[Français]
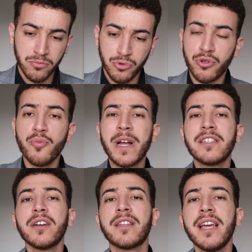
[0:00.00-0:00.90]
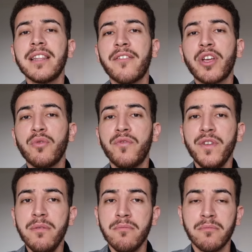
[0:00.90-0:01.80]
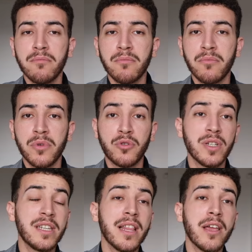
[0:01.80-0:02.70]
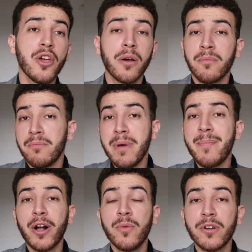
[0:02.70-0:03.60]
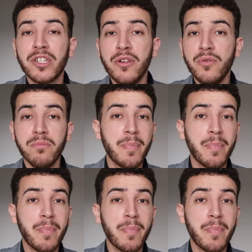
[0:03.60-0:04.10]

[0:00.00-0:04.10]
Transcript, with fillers: Je suis parti en date avec une fille. Je ne sais d'ailleurs même pas comment je l'ai eue,